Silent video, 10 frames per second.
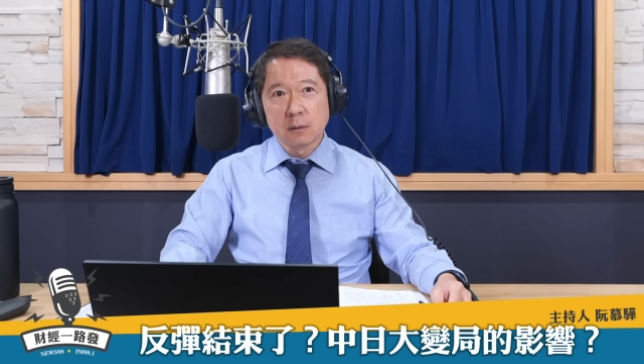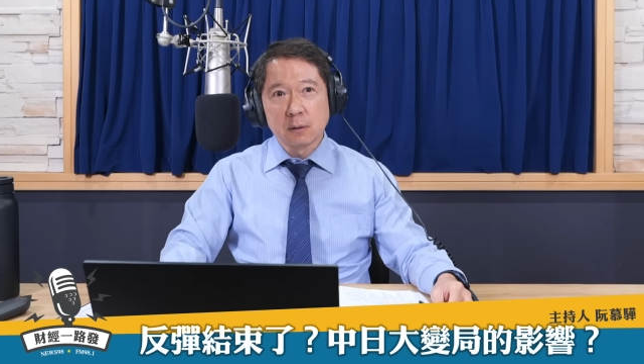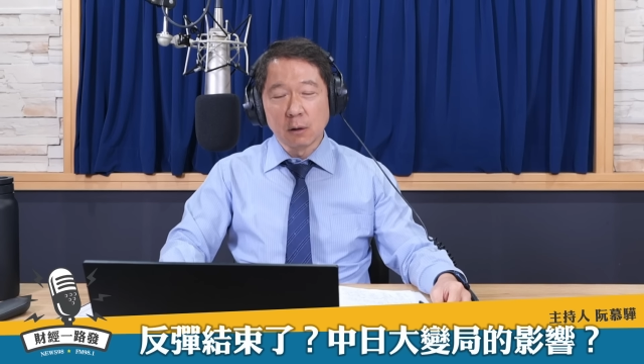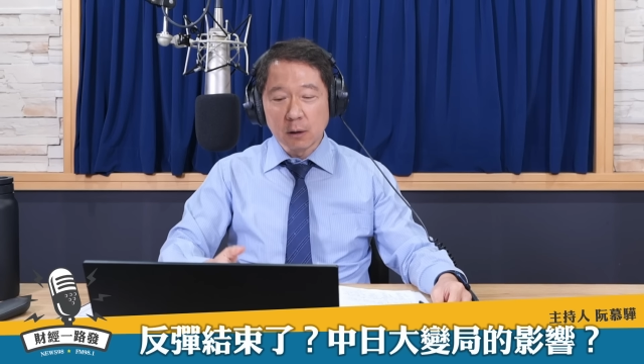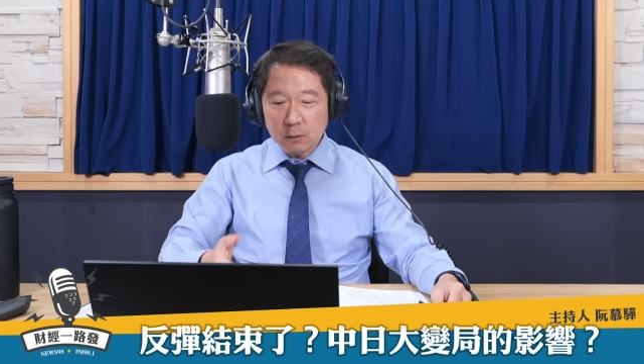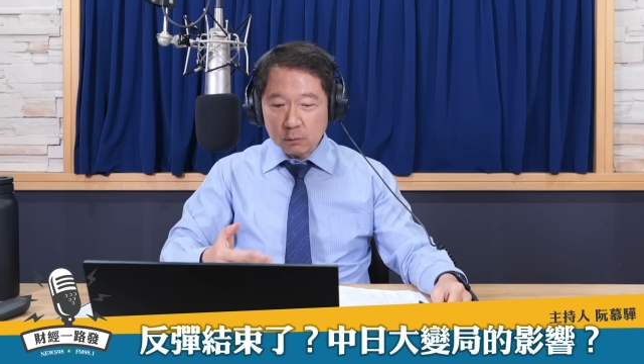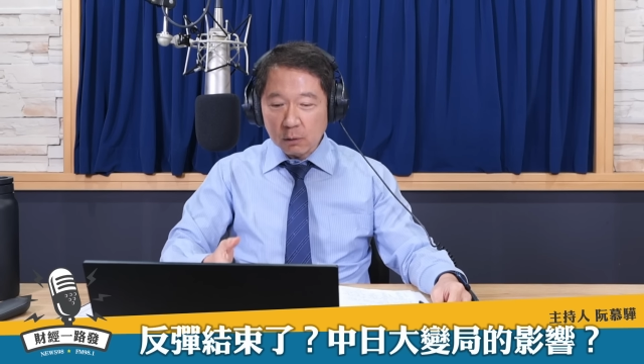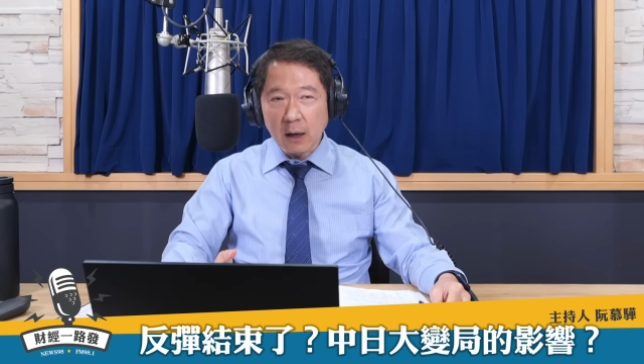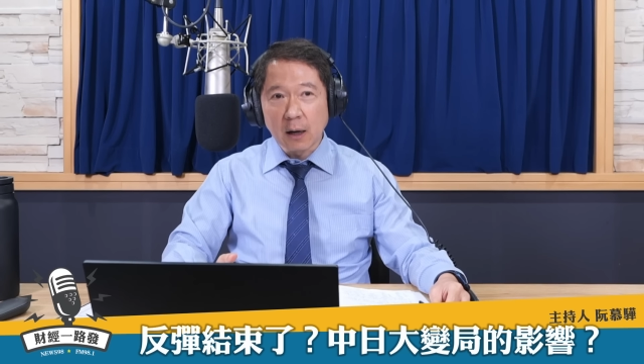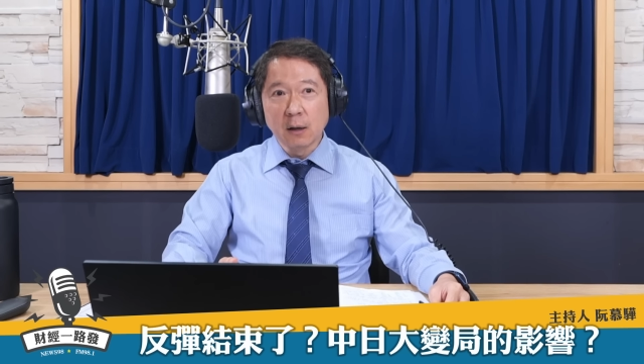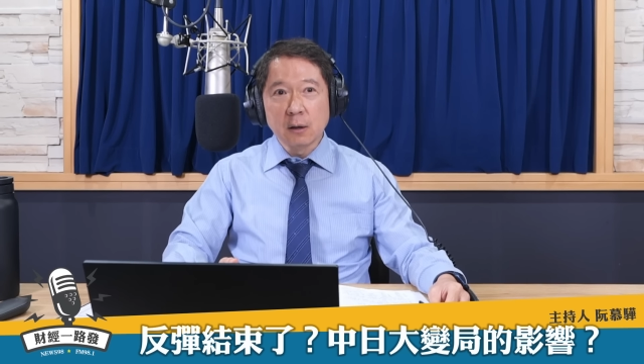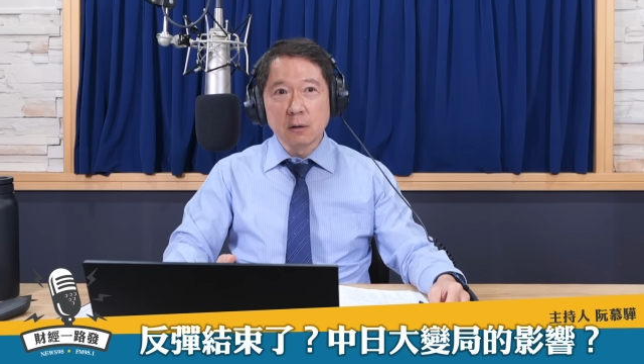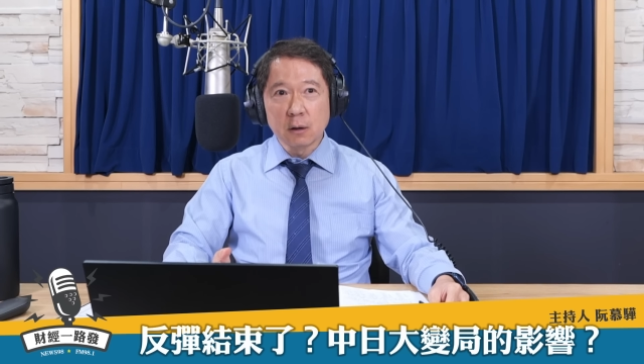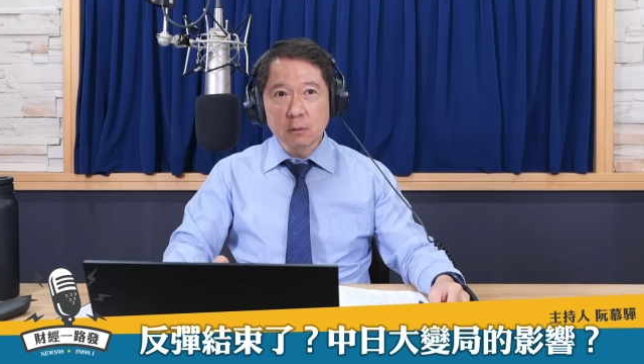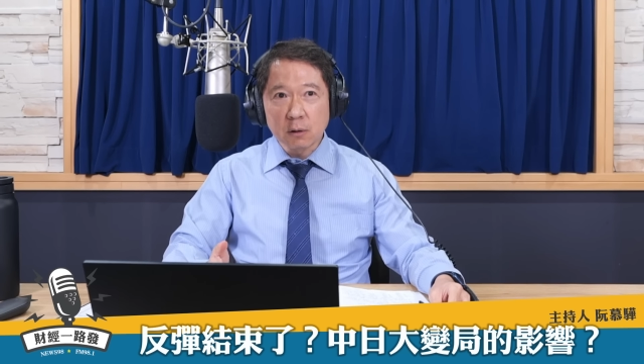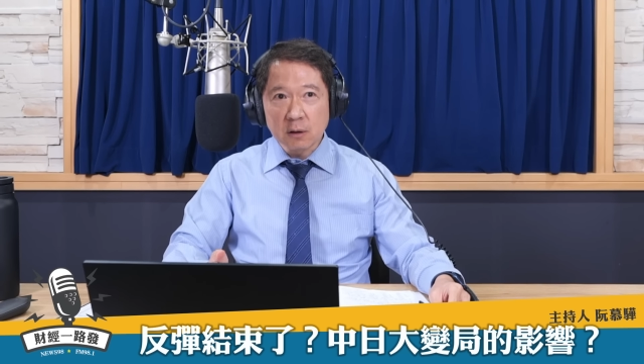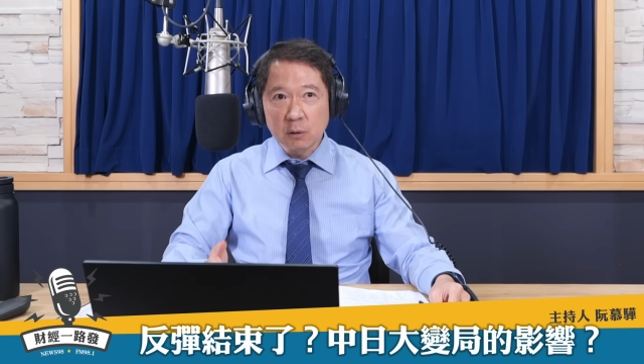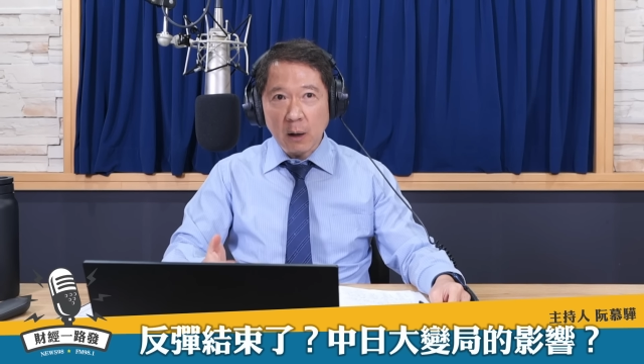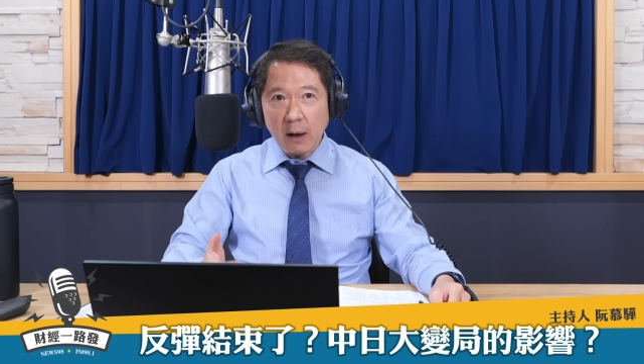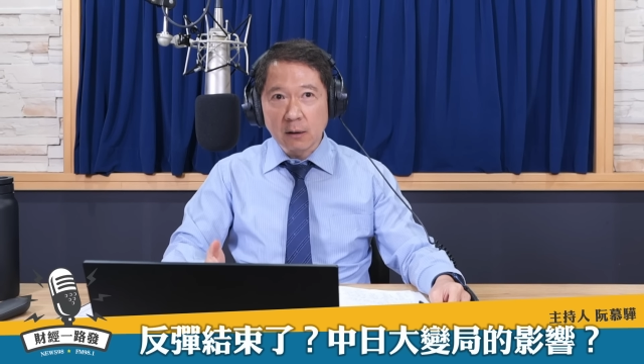有人说了，有人说是因
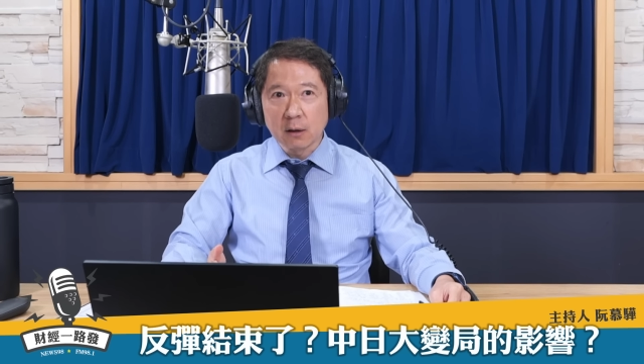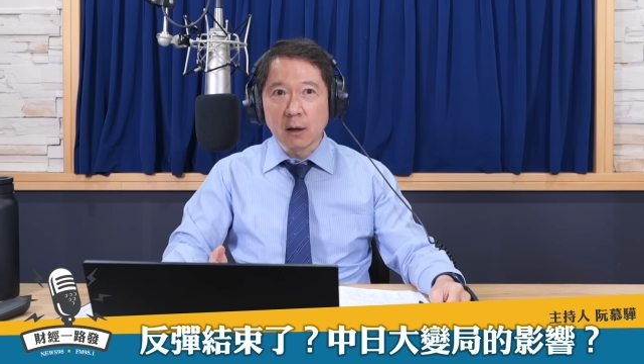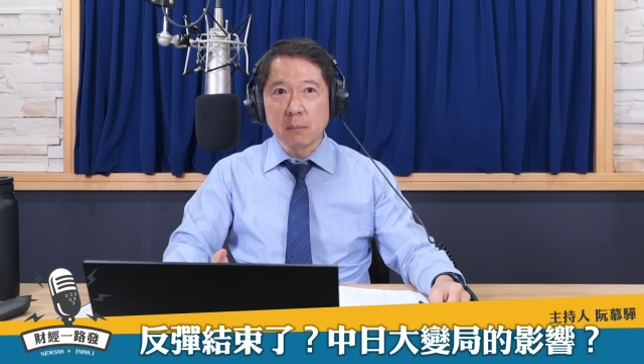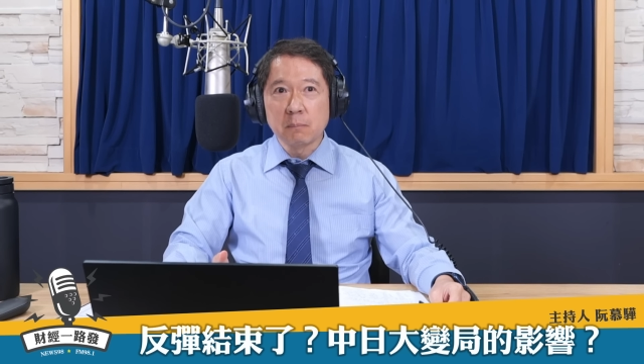为岸田。